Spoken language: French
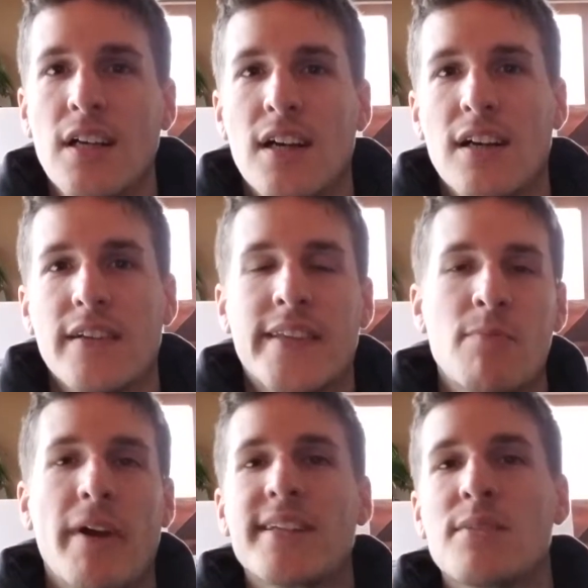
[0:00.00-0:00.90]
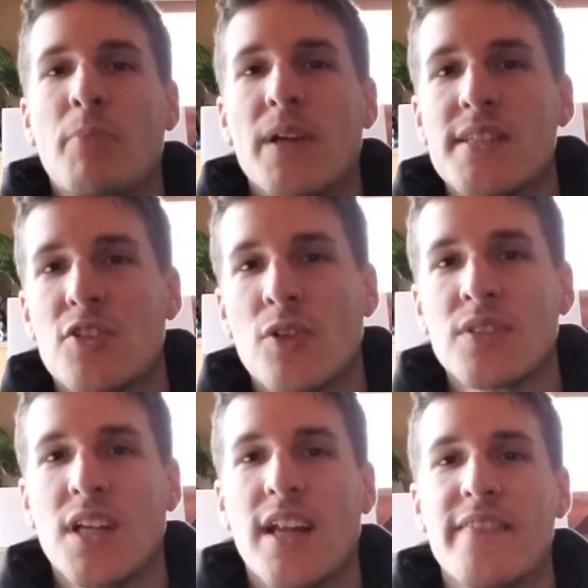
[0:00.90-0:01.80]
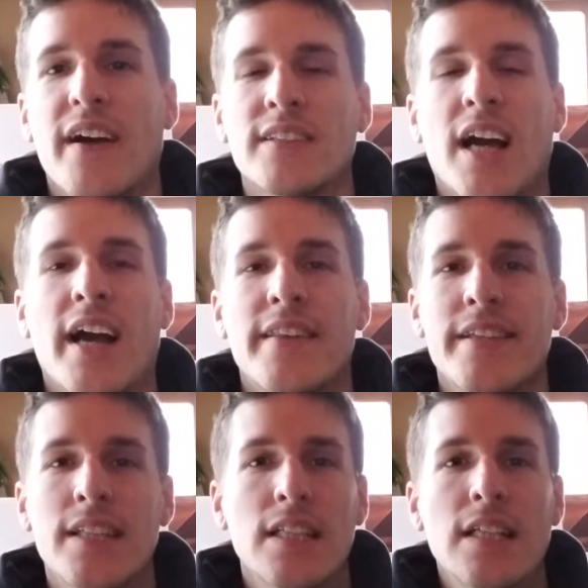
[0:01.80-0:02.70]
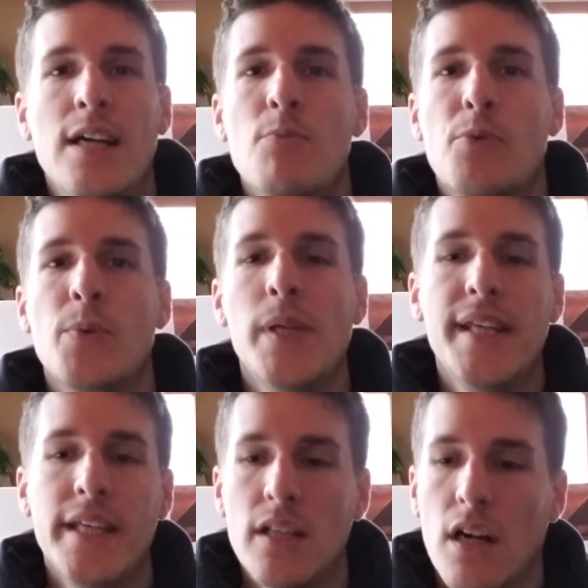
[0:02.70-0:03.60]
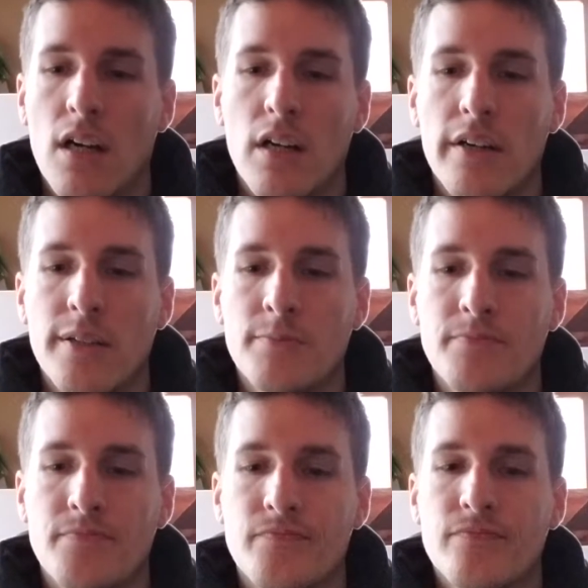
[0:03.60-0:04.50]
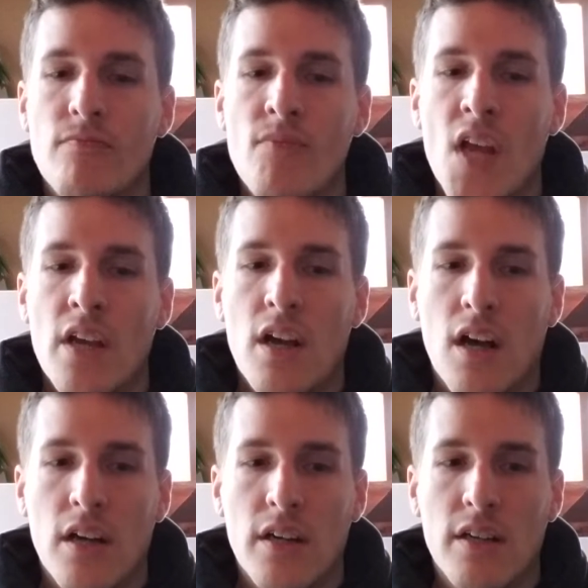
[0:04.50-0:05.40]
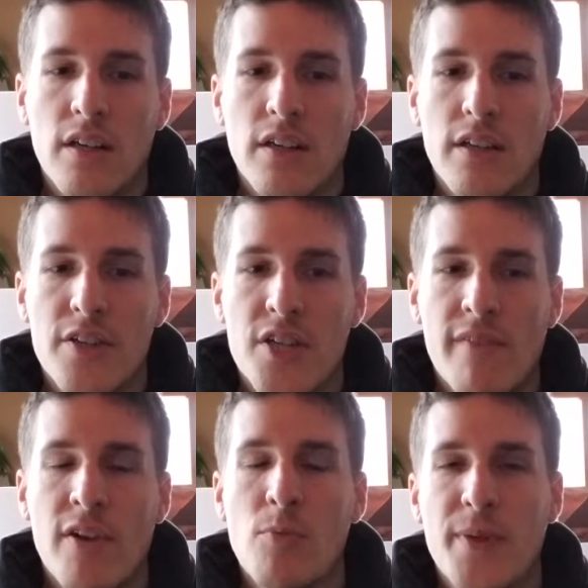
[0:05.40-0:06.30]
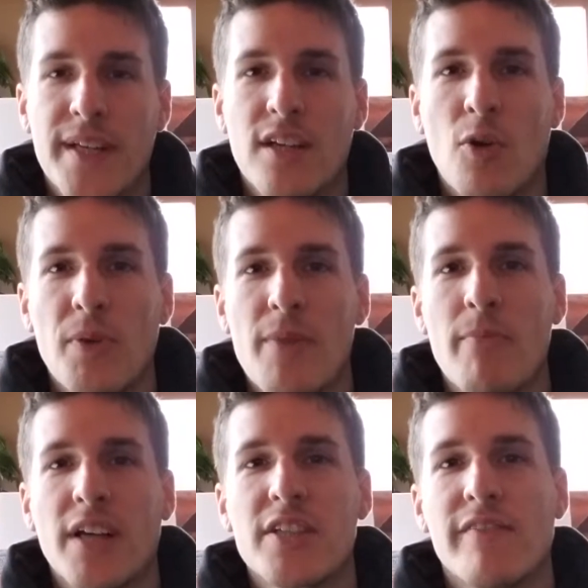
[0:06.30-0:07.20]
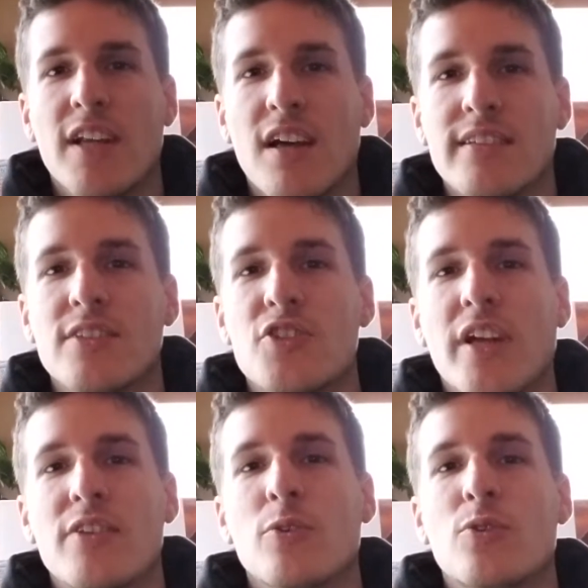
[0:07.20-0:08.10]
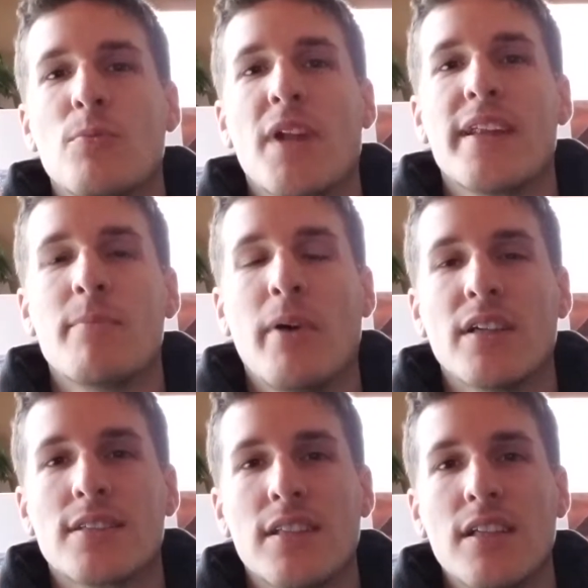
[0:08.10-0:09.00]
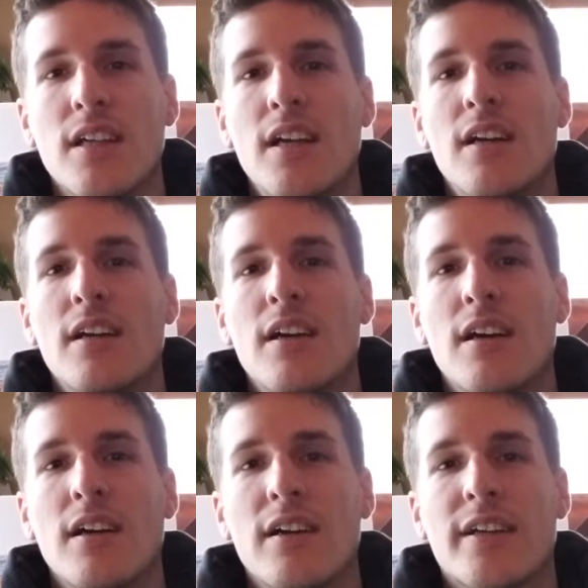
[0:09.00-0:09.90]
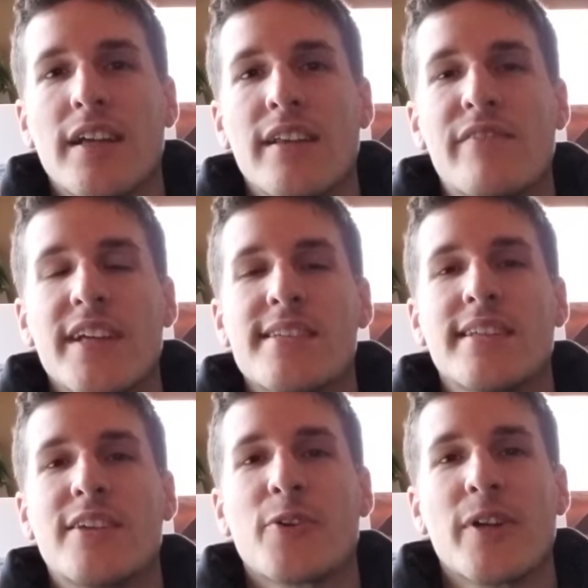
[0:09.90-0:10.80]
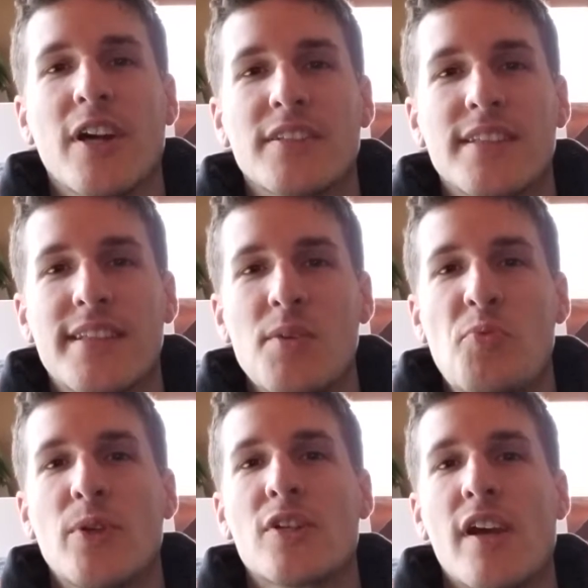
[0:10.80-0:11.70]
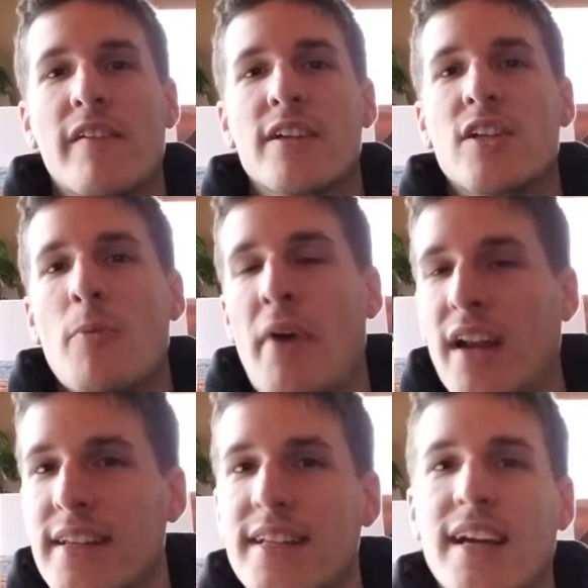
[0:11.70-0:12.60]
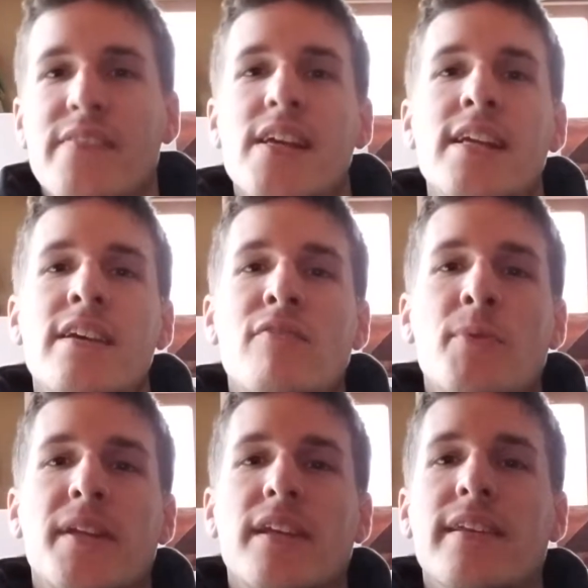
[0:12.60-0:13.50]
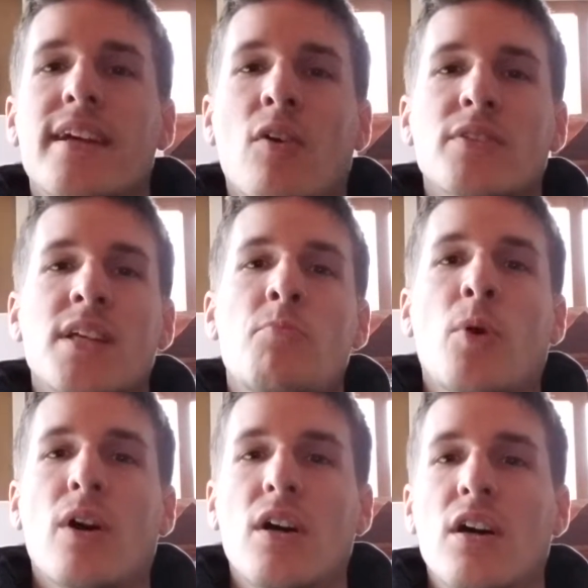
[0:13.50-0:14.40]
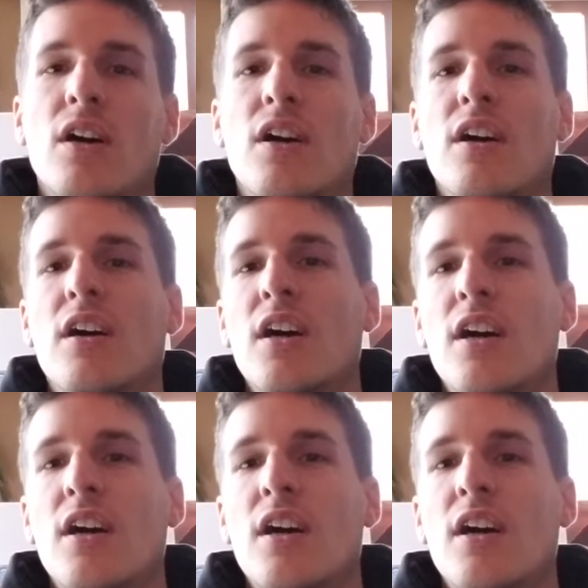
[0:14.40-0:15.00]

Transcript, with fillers: Euh, tellement il s'est passé de choses dans la dernière année. Puis, euh, euh, j'avais oublié complètement que j'avais lancé une chaîne YouTube l'année passée, Invest in Curiosity, puis j'avais parlé de lire des livres, puis des, conseils pour la